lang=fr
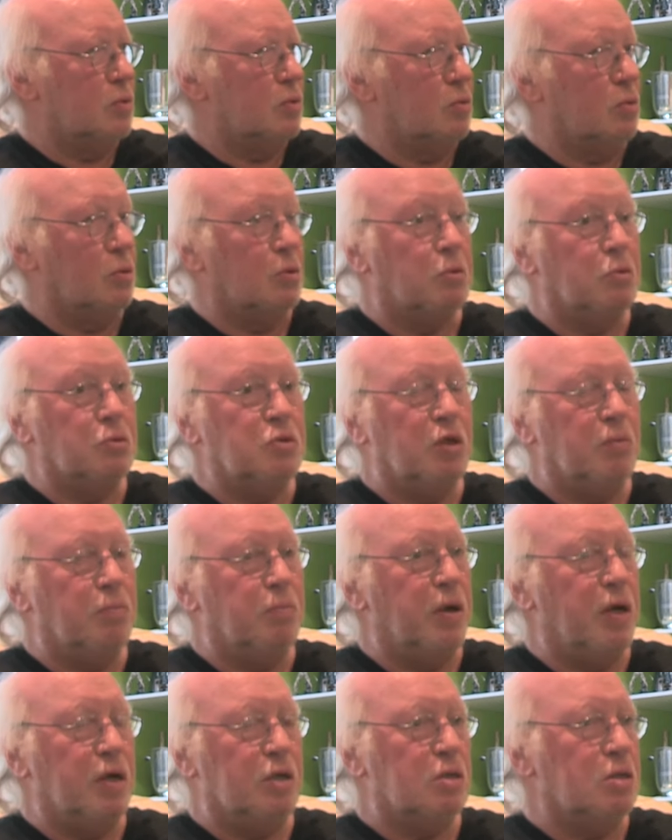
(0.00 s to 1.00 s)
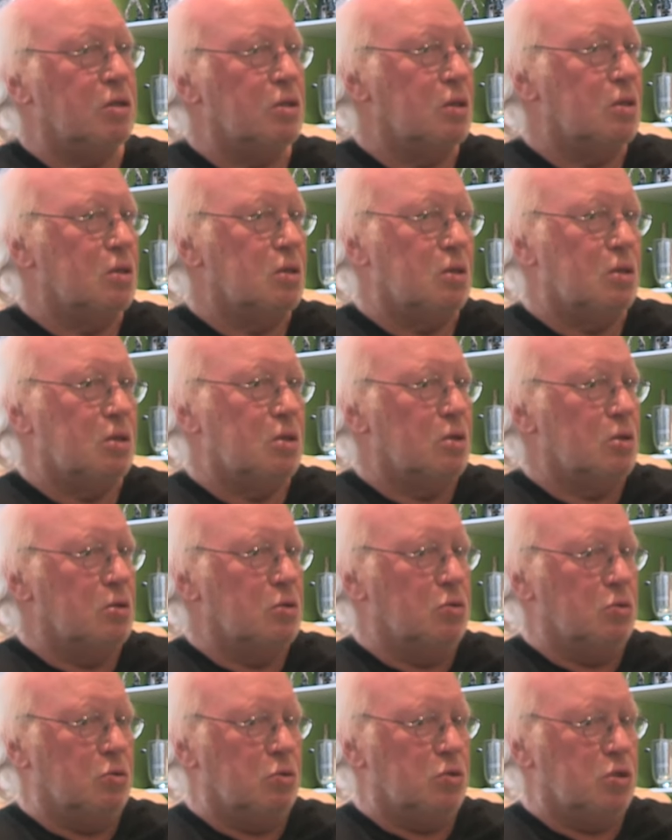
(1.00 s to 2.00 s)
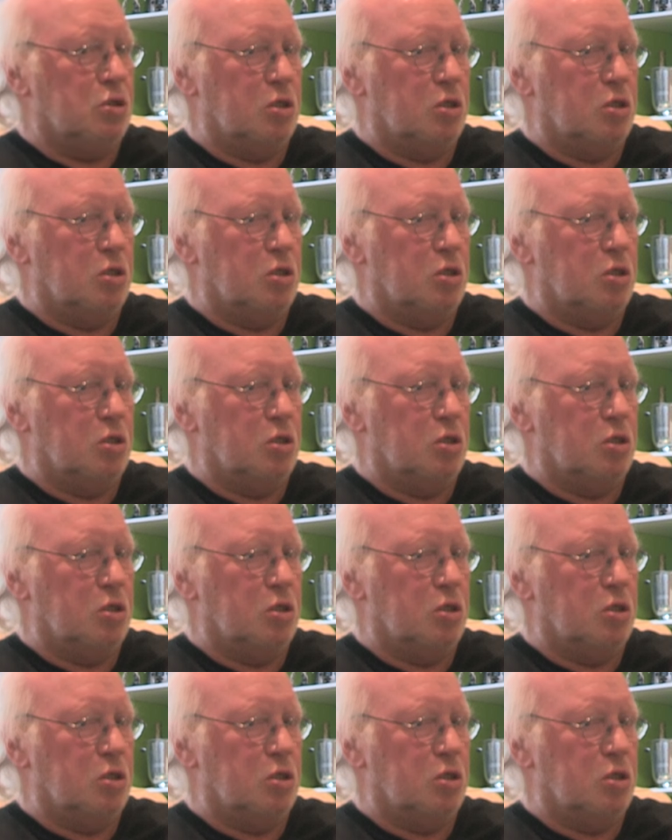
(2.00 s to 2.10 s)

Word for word: Donc, au départ, non,